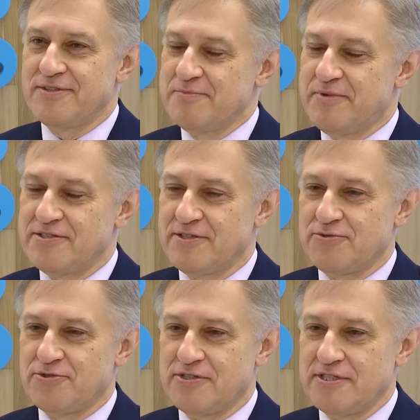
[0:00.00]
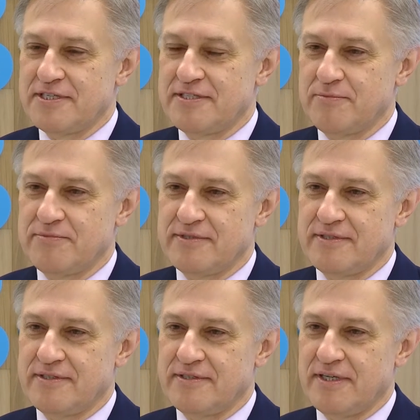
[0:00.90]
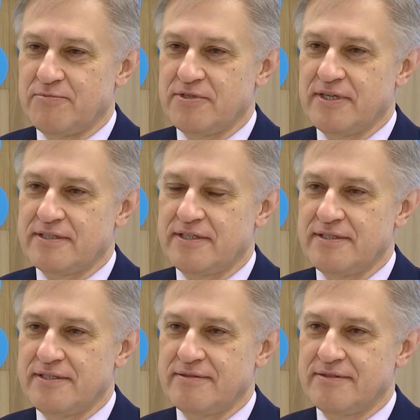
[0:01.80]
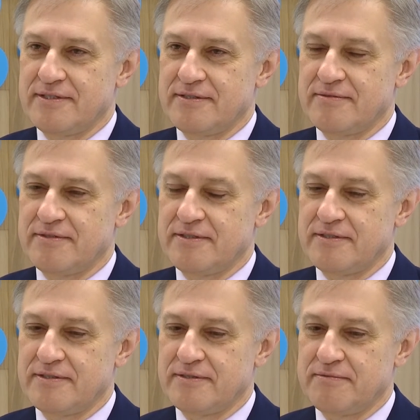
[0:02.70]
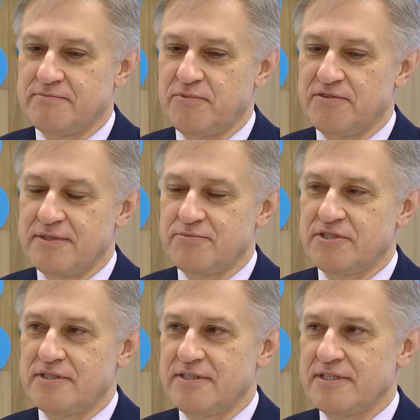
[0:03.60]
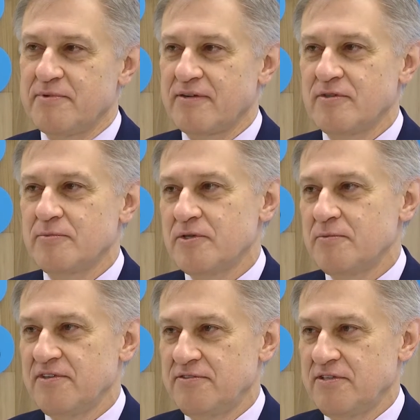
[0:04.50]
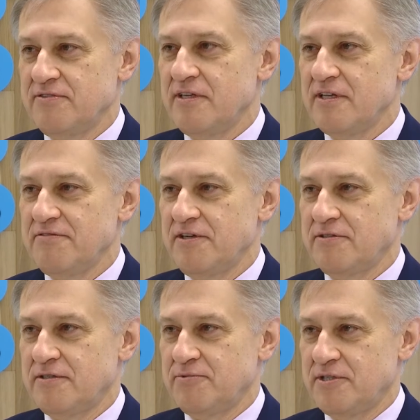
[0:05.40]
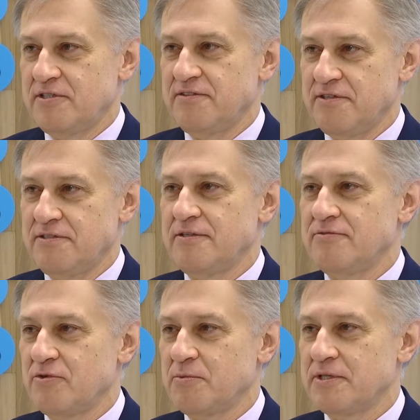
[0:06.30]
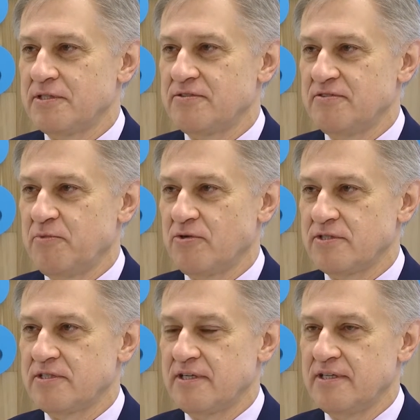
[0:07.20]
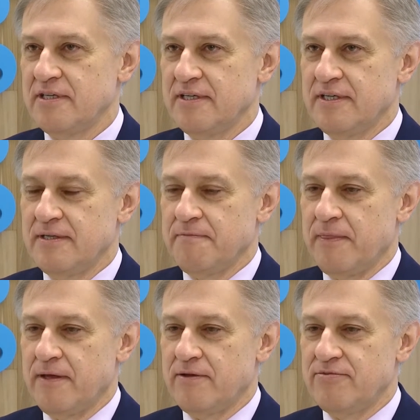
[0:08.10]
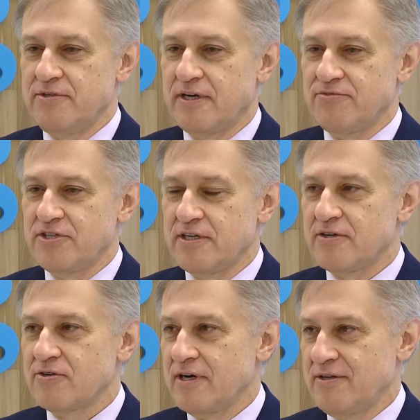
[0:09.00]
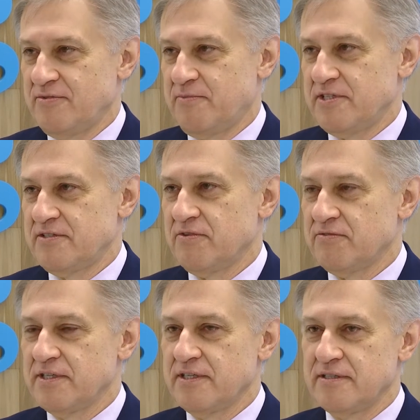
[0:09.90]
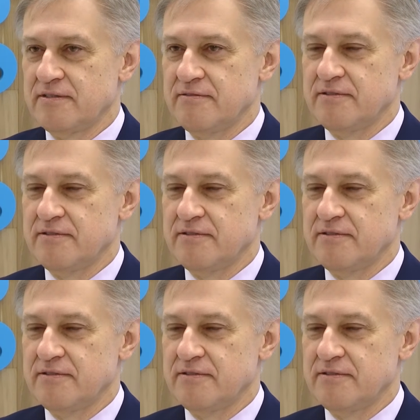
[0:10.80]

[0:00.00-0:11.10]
To jest bardzo złożony system y, e-podatki. Y, y, powiem, że jest prawdopodobnie w tej chwili największy przedsięwzięcie informatyczne w Polsce i wnika w szereg organów państwowych.